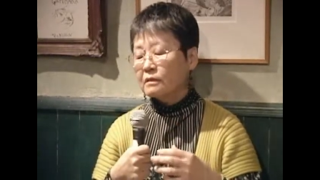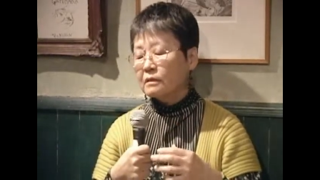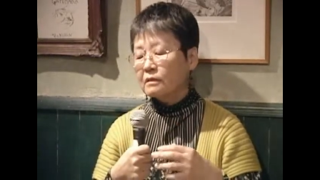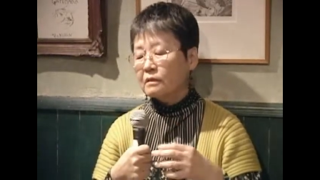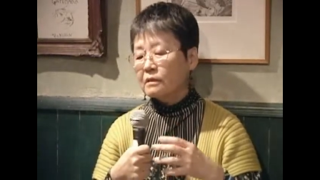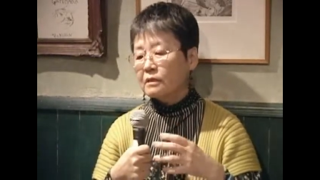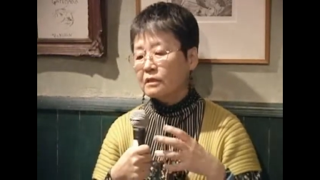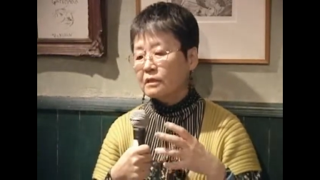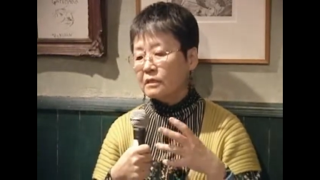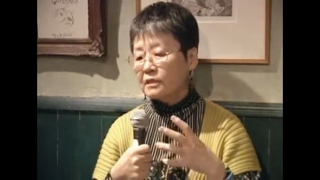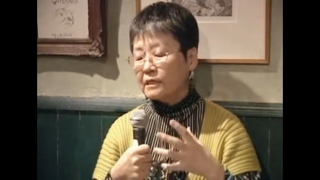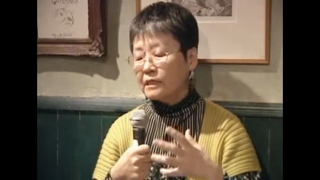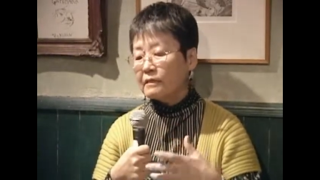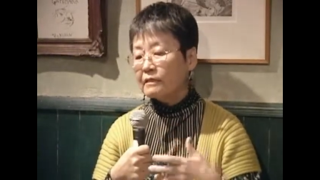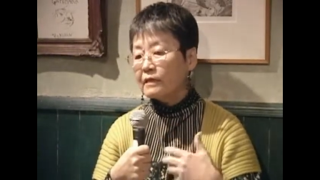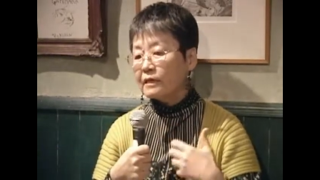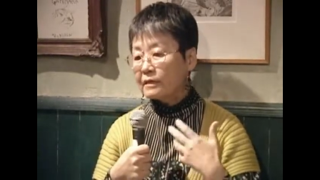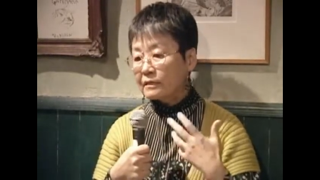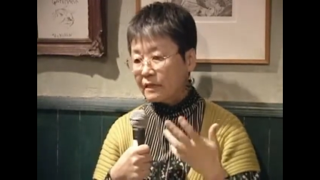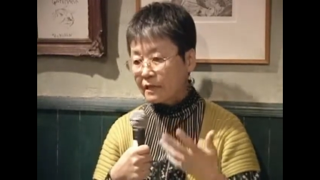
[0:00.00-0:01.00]
え
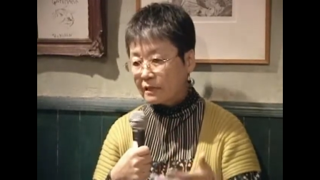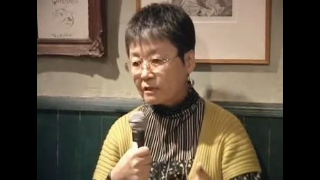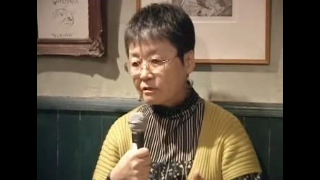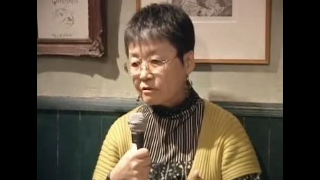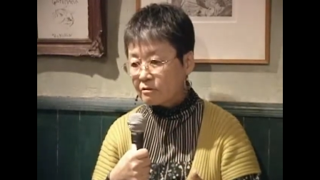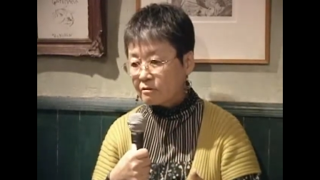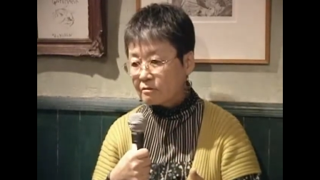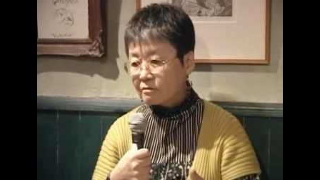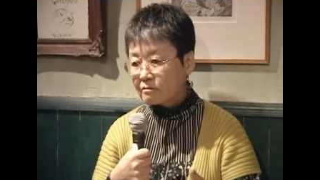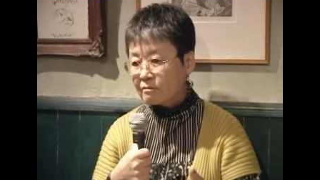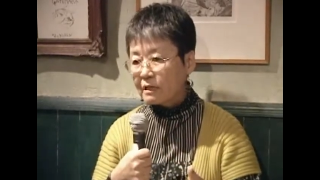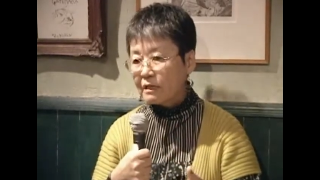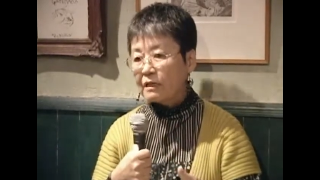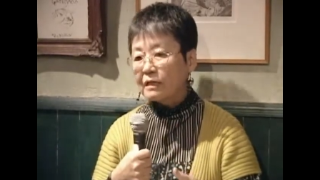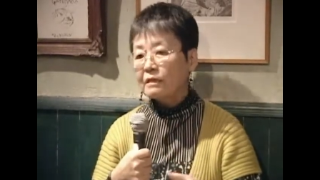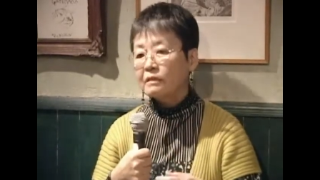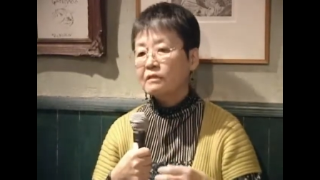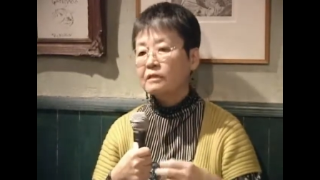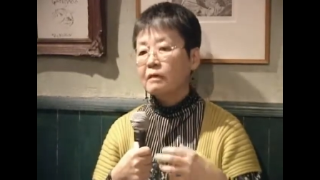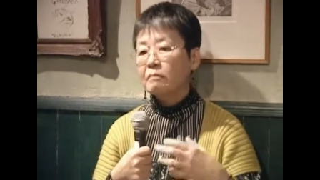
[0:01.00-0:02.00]
ジェンダー研究
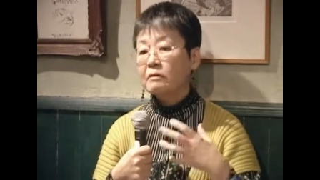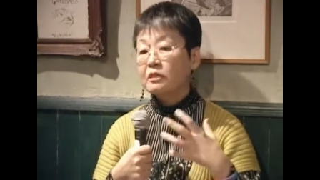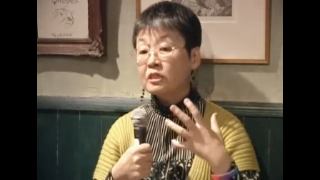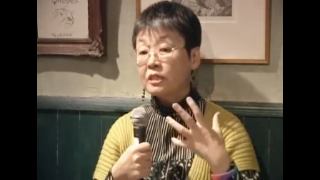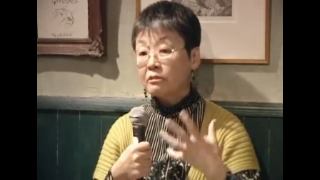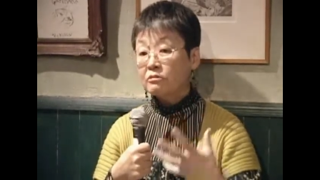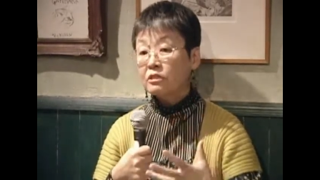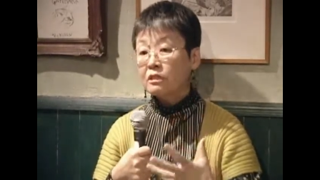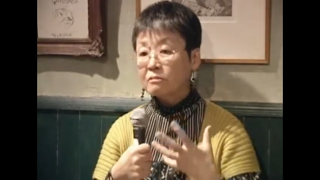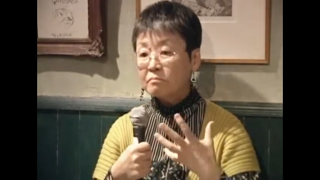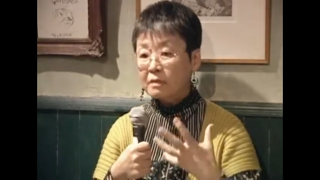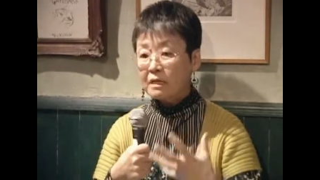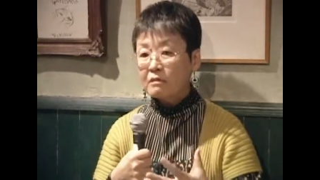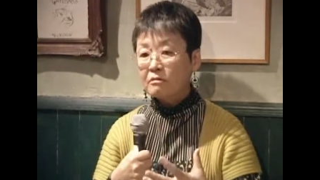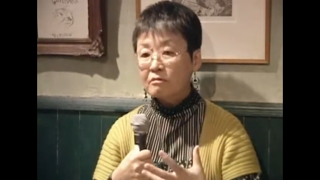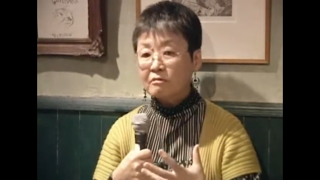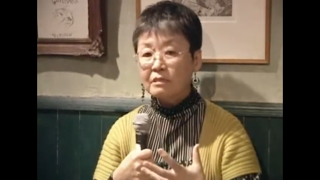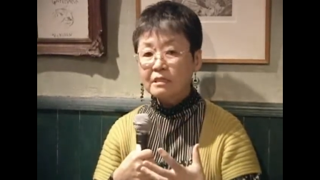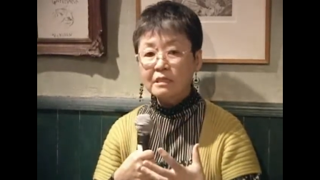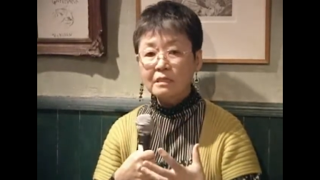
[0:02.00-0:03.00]
はやっぱり
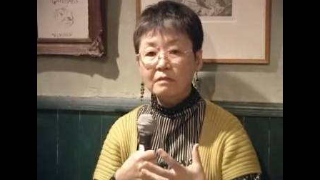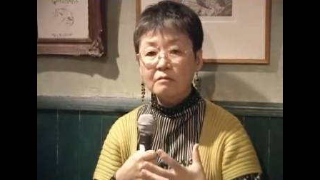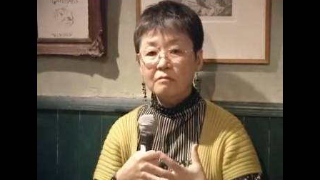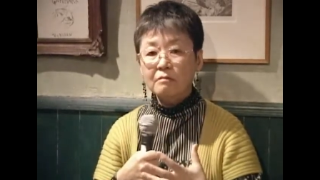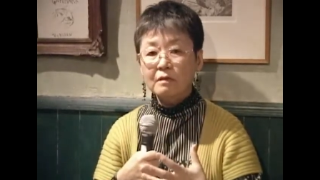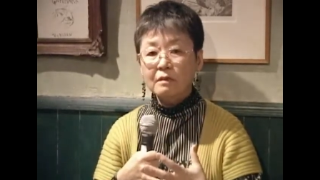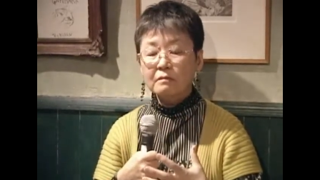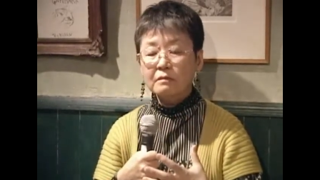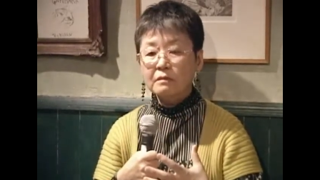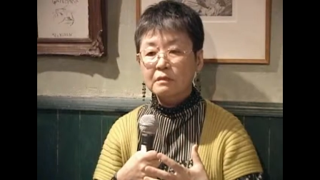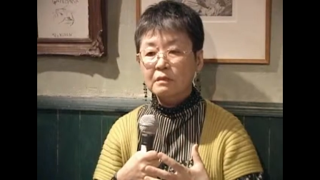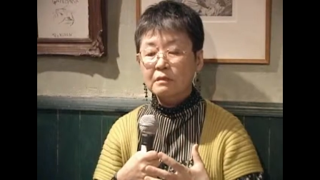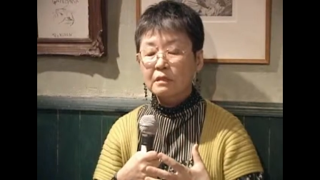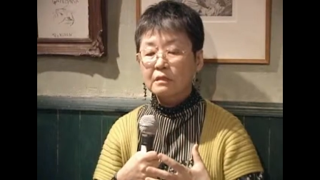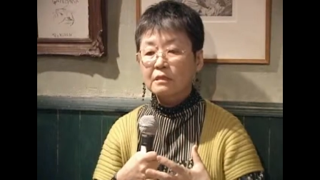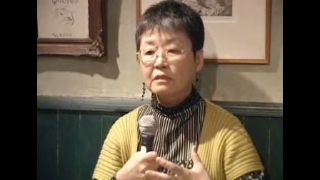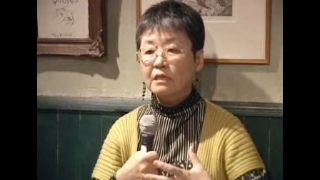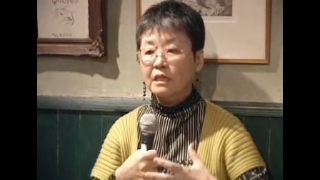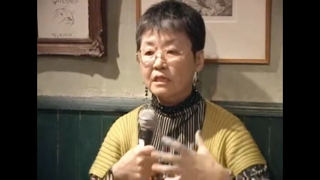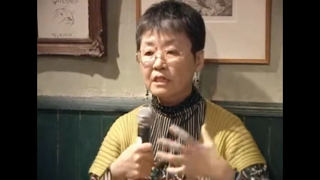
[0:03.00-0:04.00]
セクシュアルマイノリティの学生た
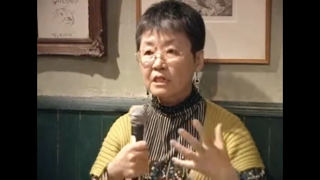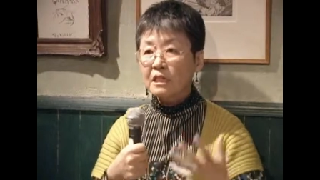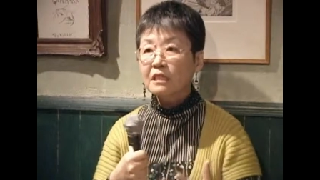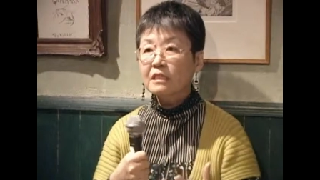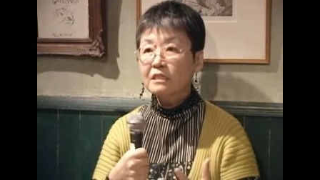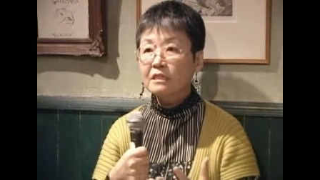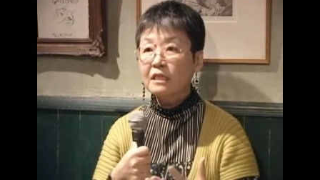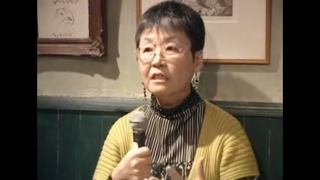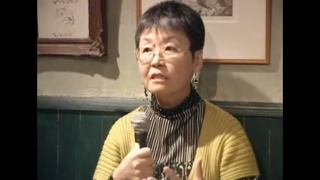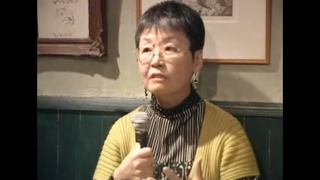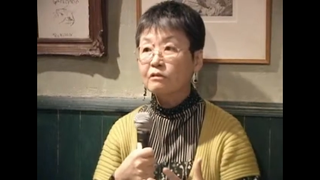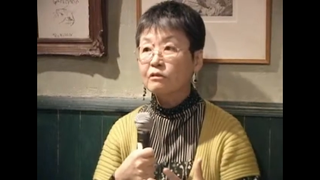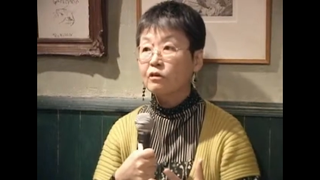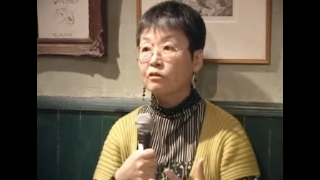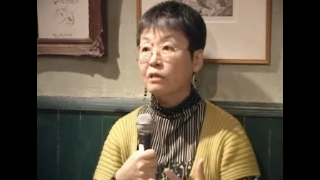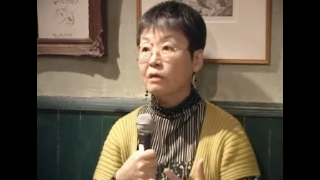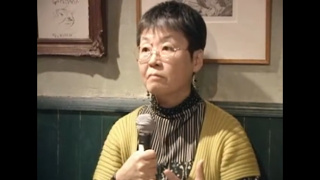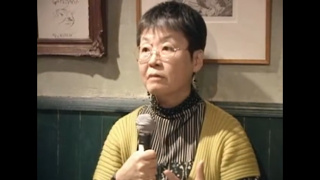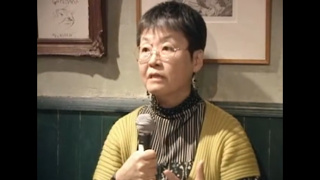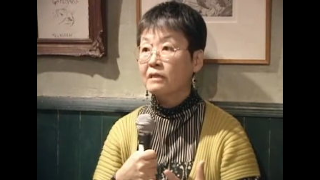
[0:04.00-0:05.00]
ちが生き生きできるよ
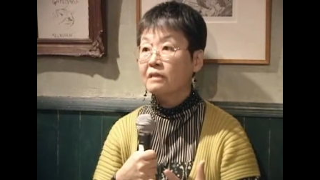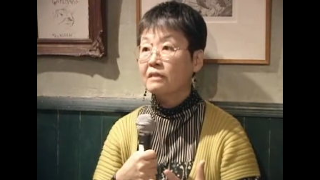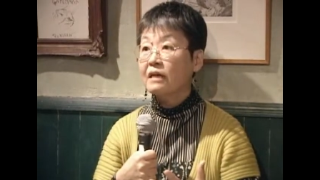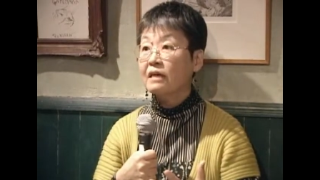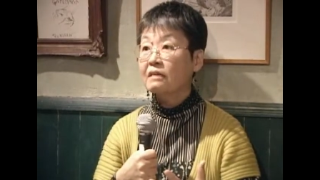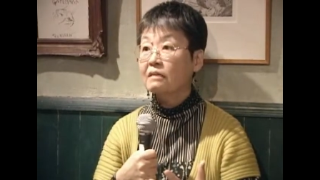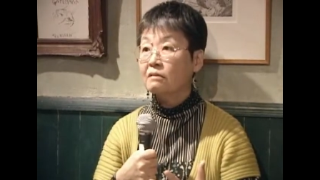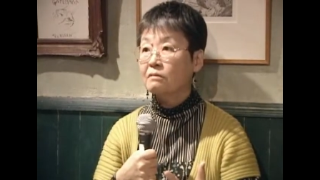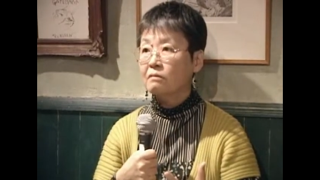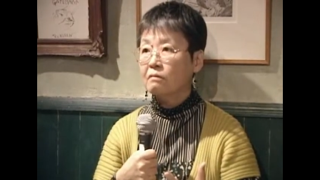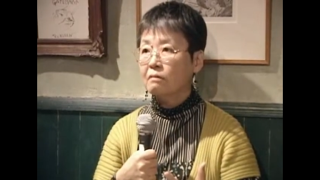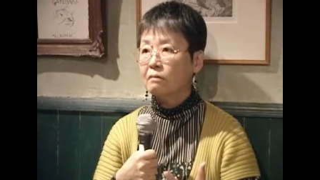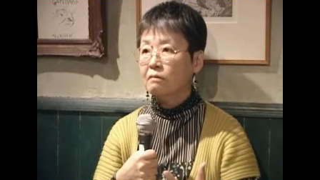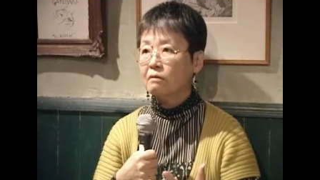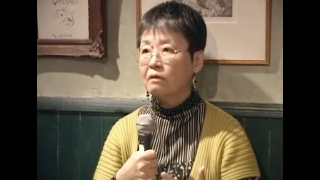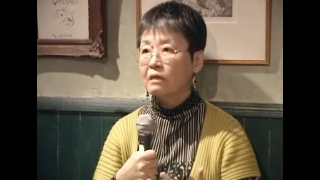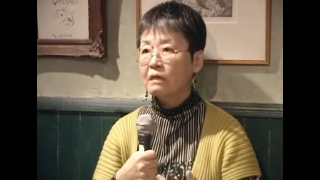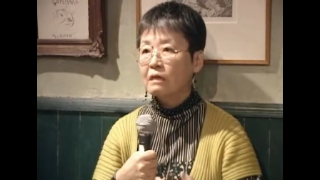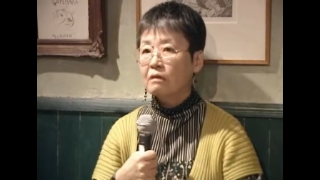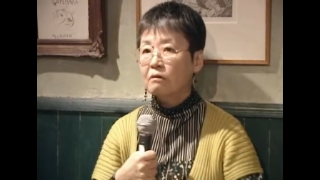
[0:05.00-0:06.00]
うな場でないと